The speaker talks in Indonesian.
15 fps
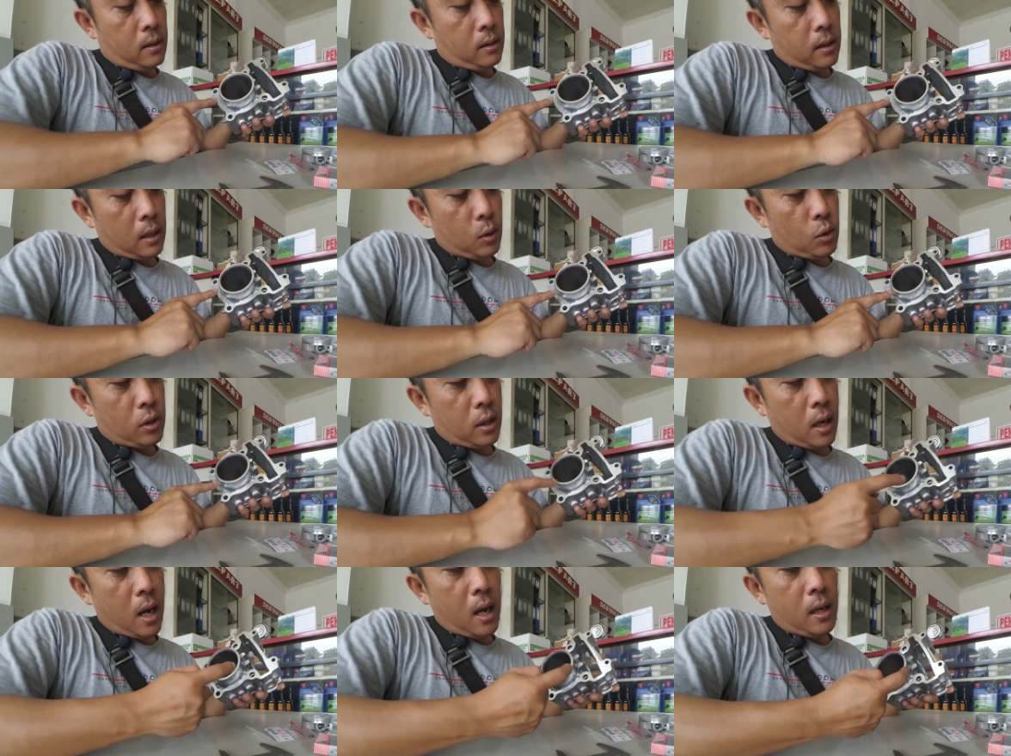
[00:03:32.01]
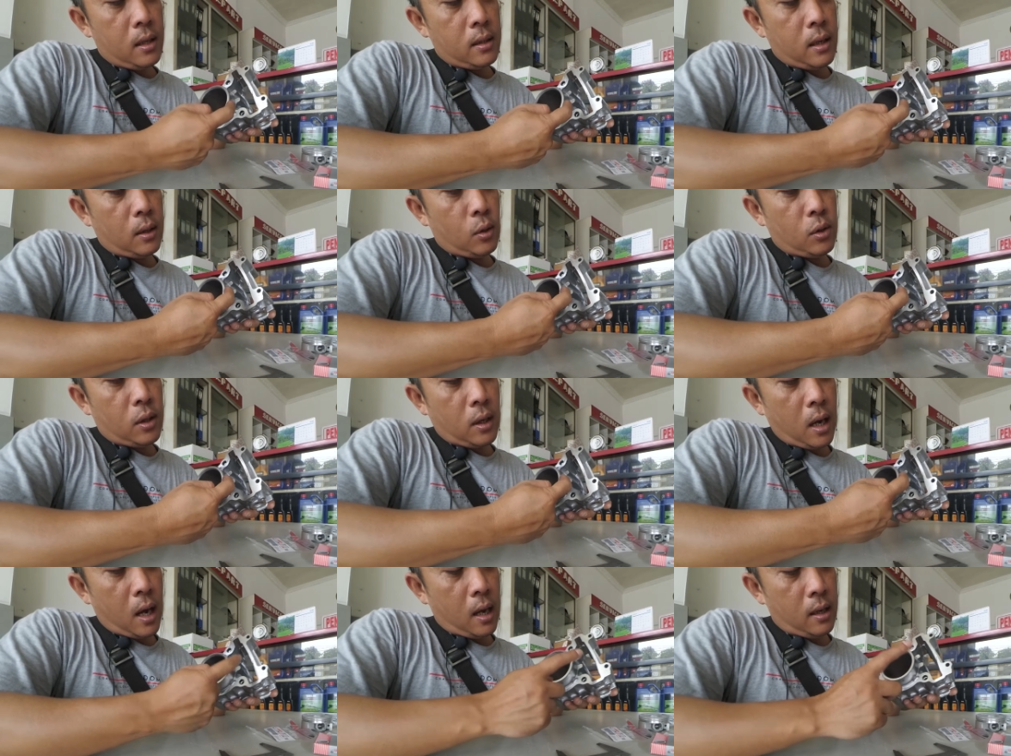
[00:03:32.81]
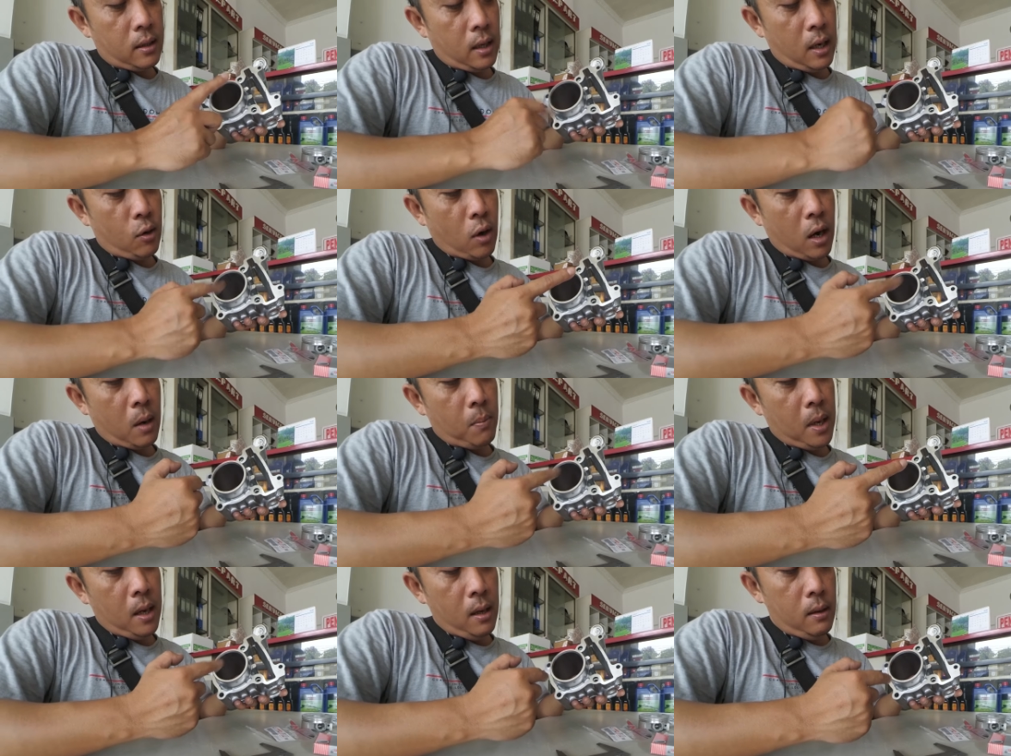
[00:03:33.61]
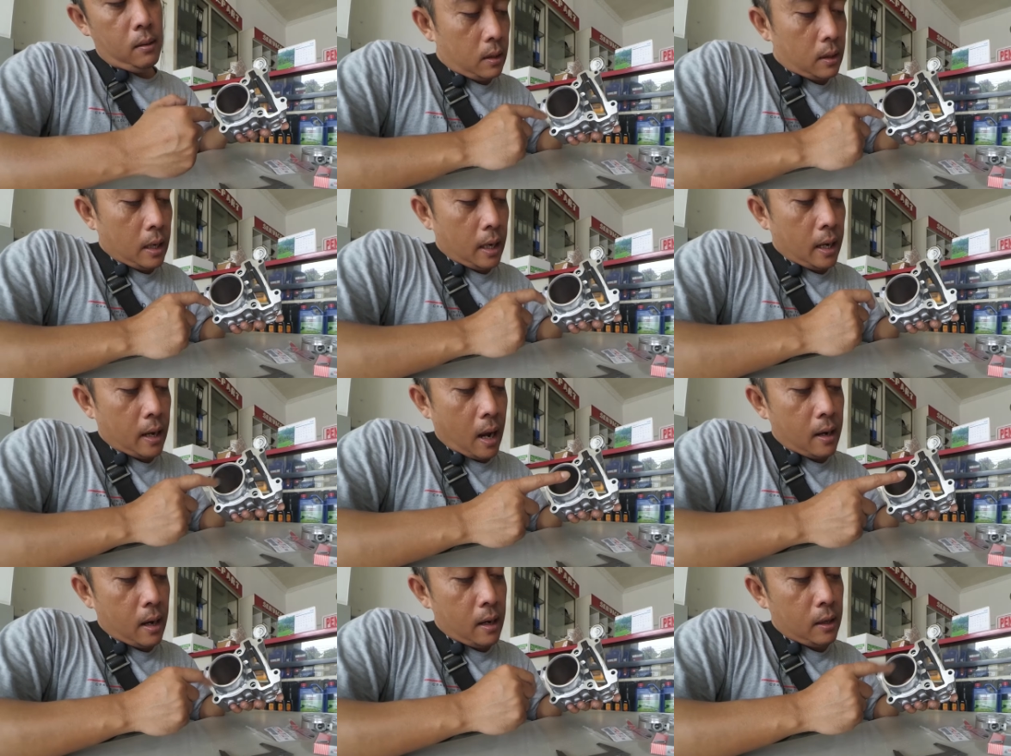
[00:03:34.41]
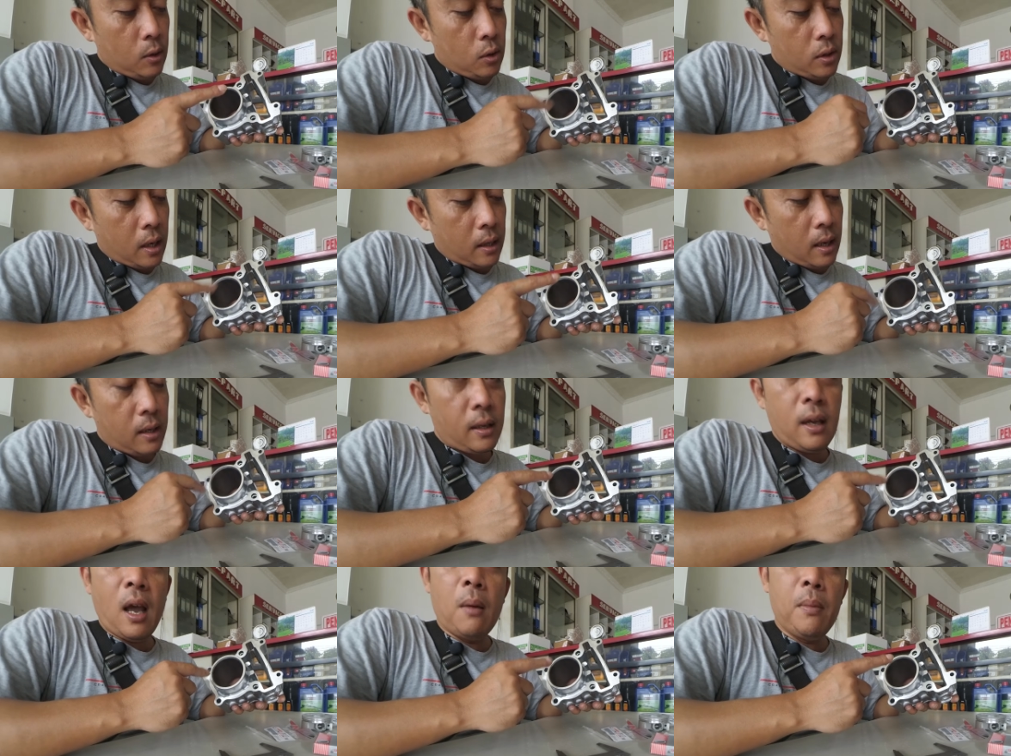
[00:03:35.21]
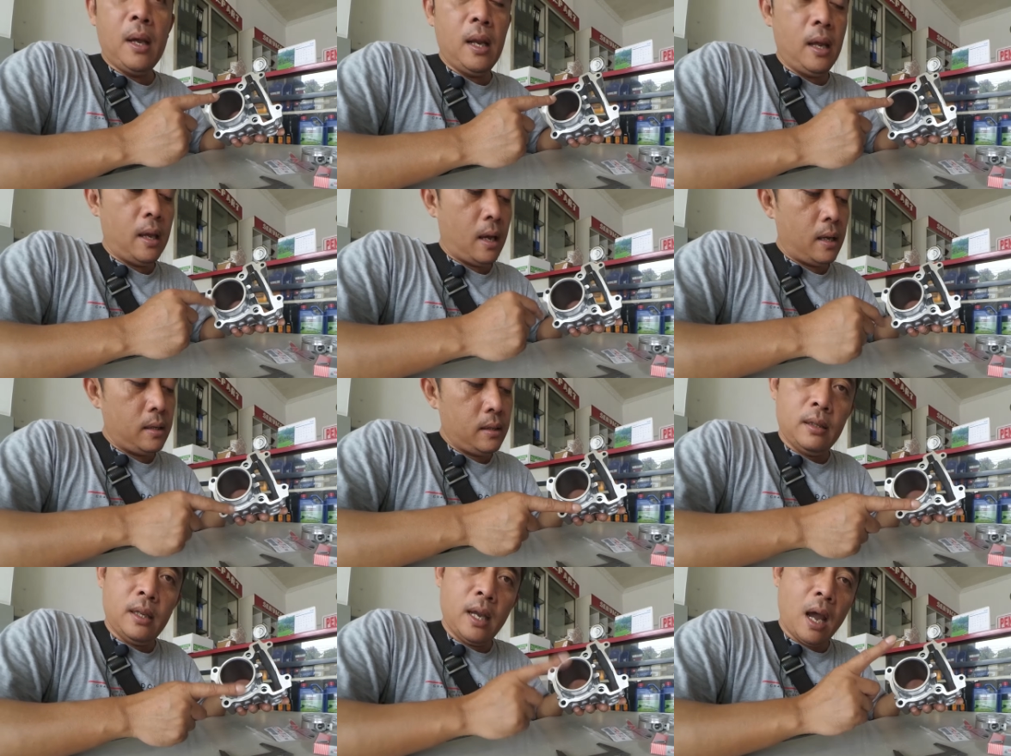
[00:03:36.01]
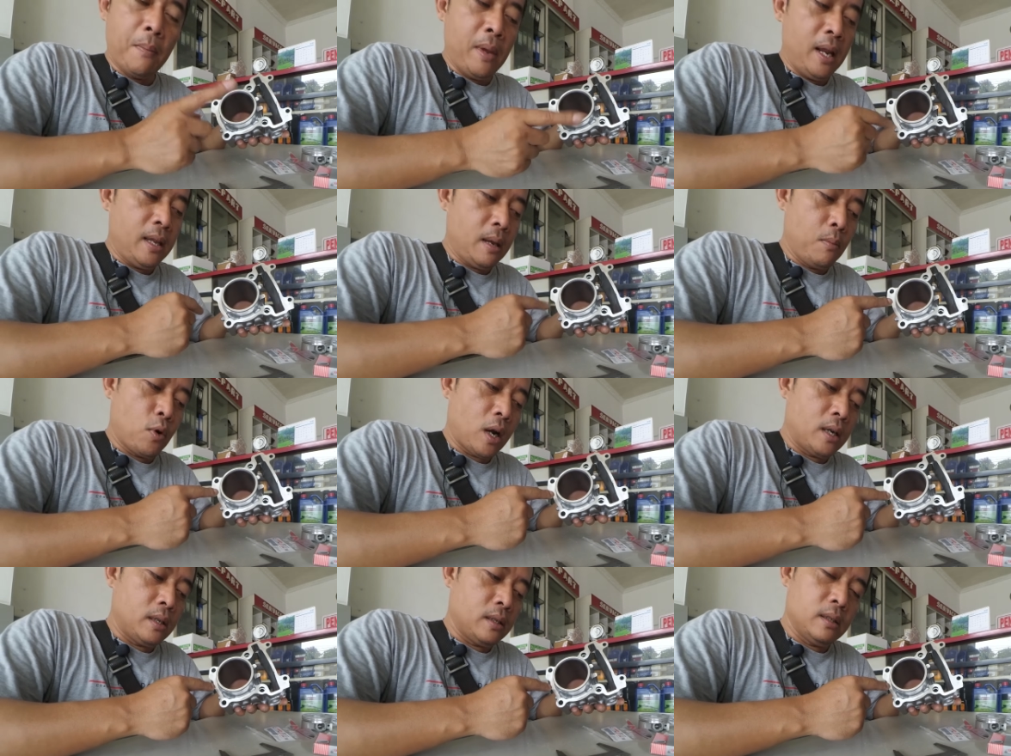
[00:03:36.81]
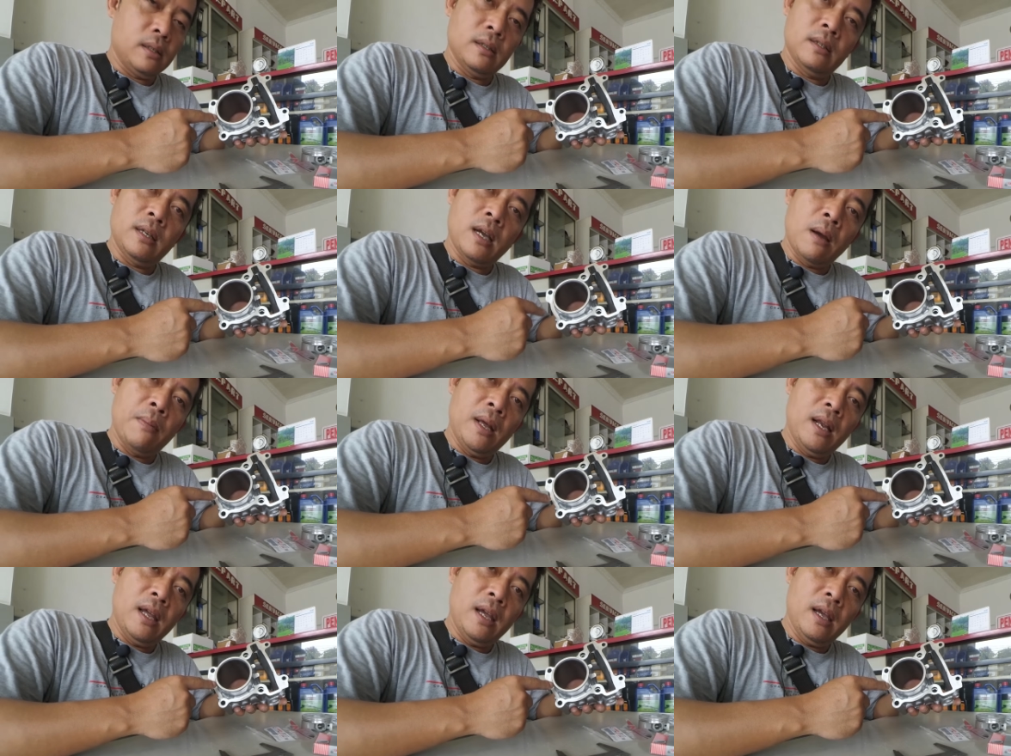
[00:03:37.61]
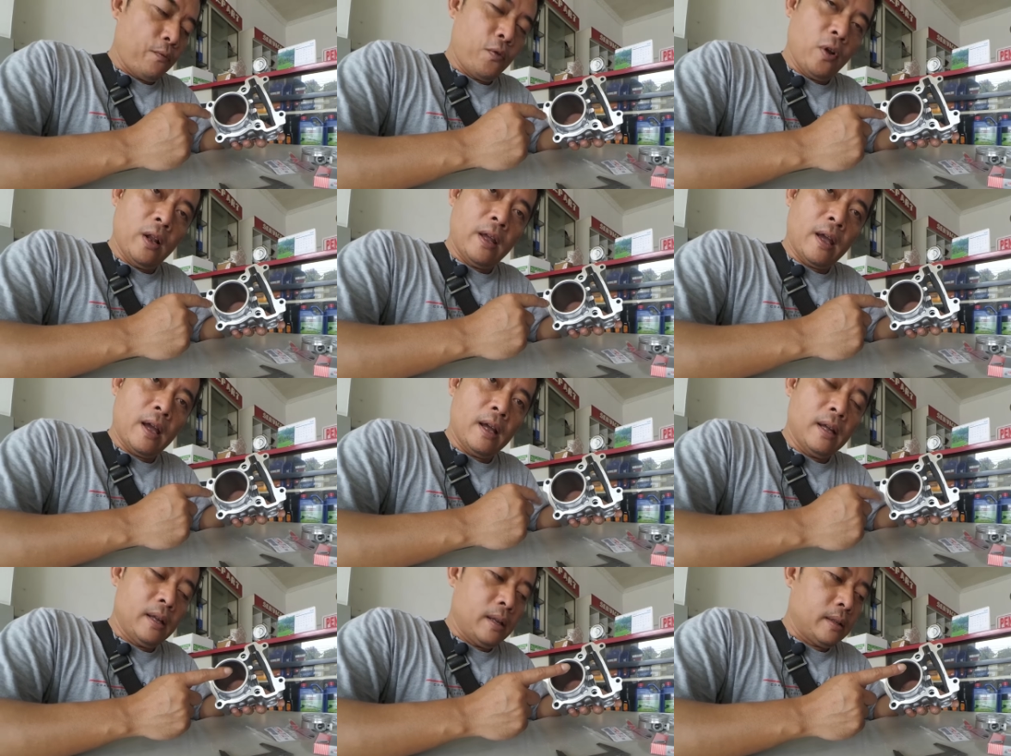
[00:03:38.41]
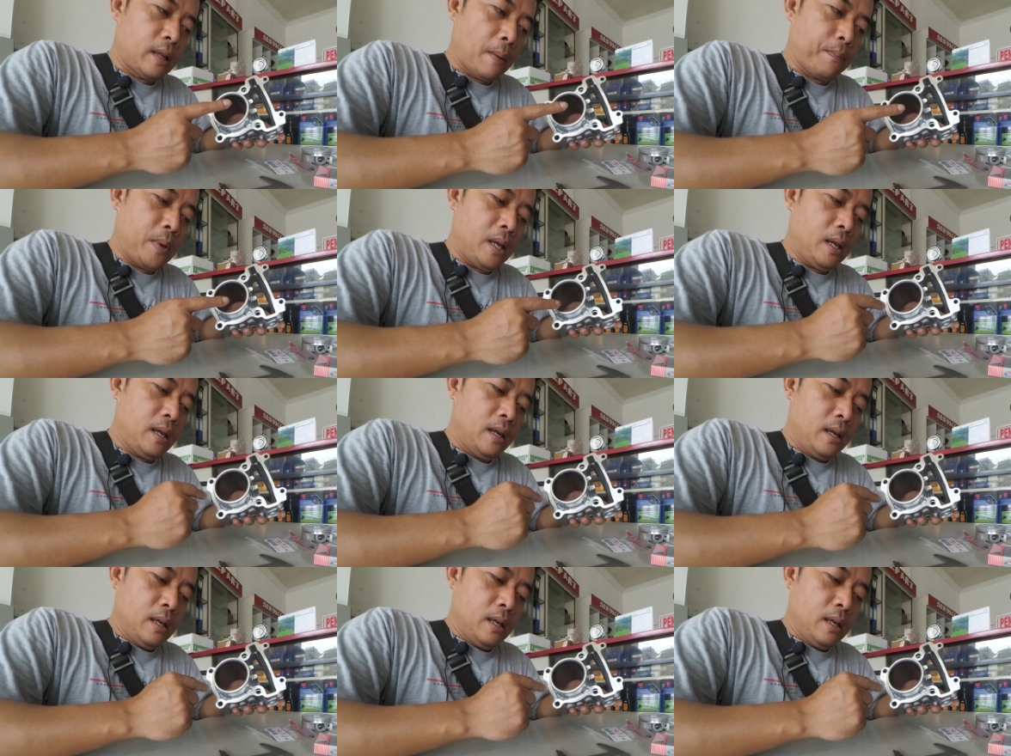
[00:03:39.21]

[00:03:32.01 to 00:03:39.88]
satu setengah satu setengah jadi kurang lebih kiri kanan itu sekitar 3 mili ya 3 milinya bukan 3 mili full ya tapi